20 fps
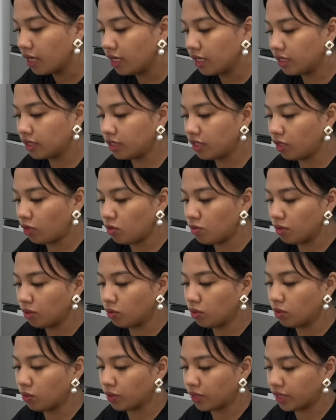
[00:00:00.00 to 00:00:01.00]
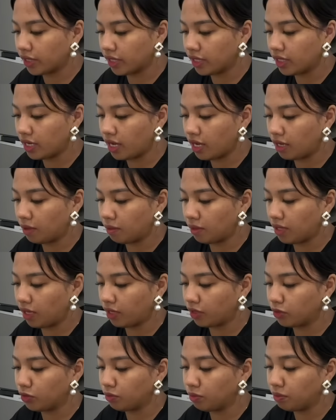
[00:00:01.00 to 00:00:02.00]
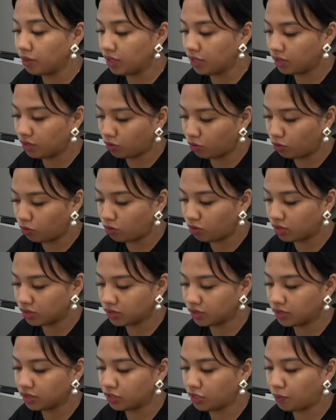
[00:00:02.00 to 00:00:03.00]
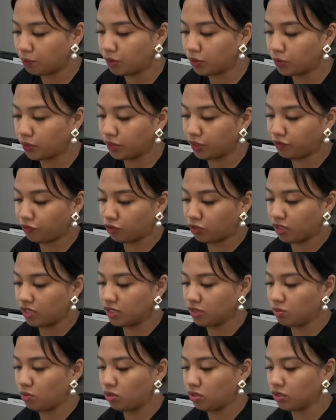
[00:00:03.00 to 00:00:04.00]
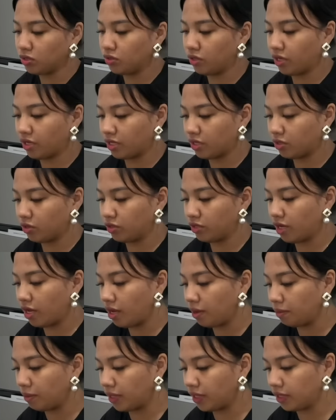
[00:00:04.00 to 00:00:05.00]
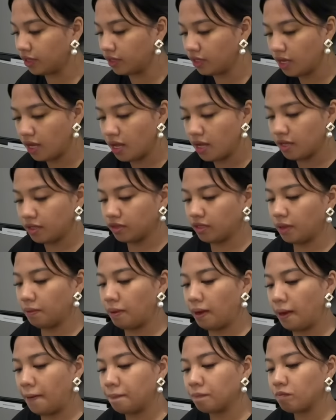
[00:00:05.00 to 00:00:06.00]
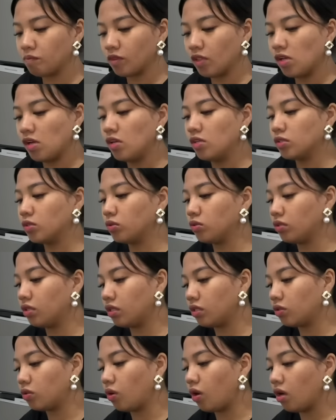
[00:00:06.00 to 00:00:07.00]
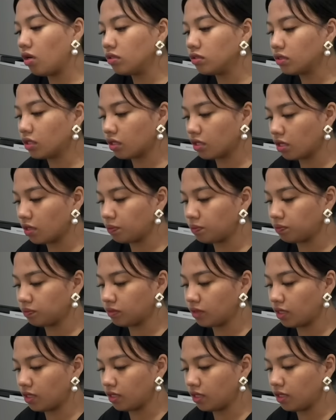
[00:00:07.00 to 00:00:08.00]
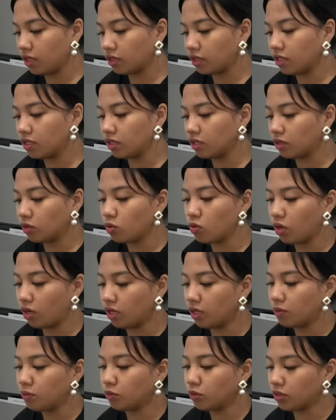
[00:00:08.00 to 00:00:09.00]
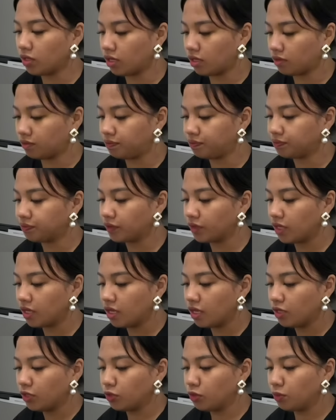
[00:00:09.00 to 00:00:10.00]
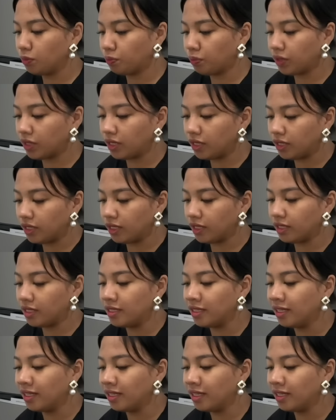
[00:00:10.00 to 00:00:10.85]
Hindi ako mag-worry na malaki yung bill ko kasi syempre 24 hours bukas yung aircon namin. ba? Diba? So, dito ang sarap talaga kung alam nyo lang yung feeling